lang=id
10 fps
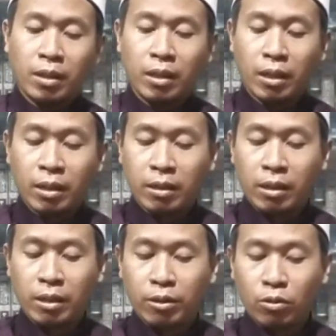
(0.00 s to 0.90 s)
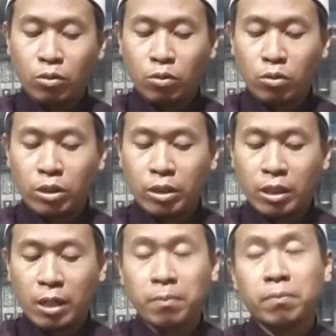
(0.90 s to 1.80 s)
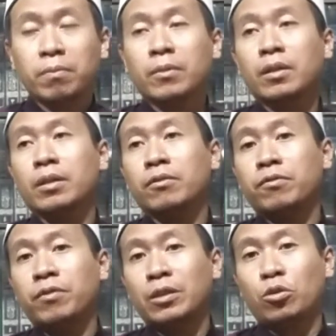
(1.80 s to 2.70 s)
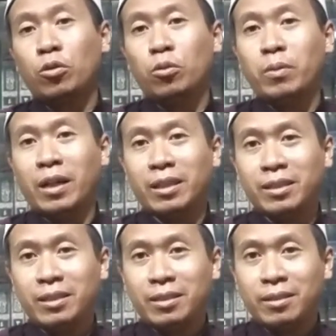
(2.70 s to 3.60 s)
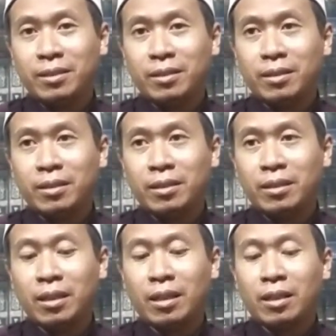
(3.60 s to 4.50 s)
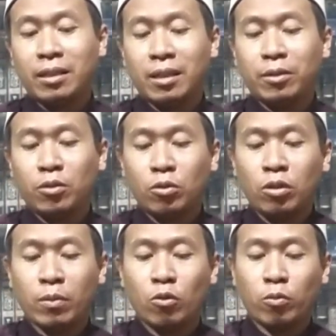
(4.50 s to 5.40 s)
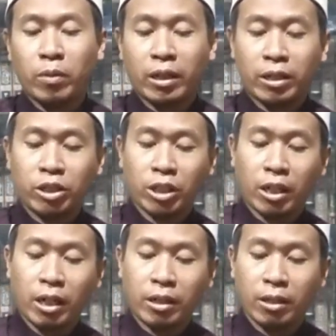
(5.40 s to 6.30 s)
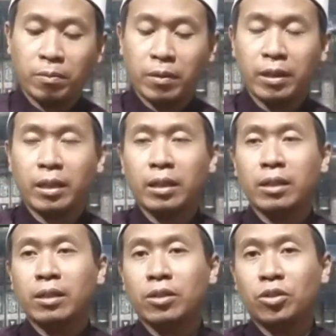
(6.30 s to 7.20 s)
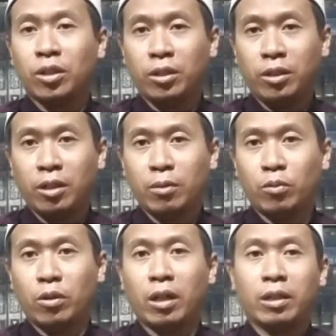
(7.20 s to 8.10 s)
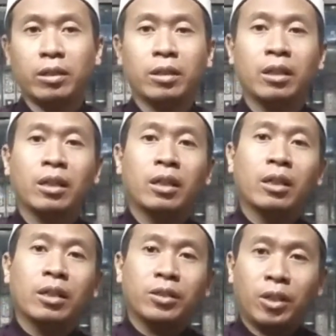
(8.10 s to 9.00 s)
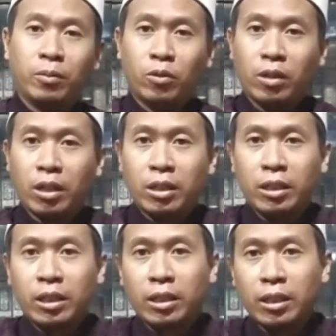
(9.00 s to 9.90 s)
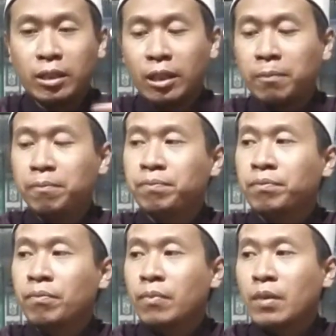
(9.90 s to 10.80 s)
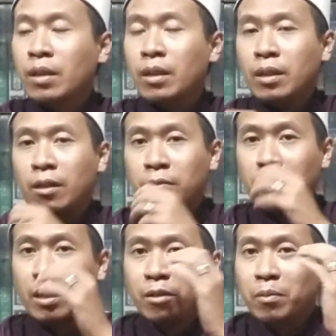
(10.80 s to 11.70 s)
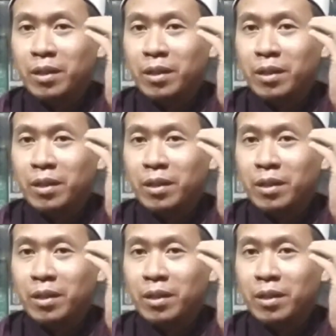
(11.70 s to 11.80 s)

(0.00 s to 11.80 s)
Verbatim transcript: yang yaitu kitab Fathul Bari ya yaitu yang merupakan syarah daripada Sahih Al Bukhari. Sahih Bukhari ini kan kitab yang paling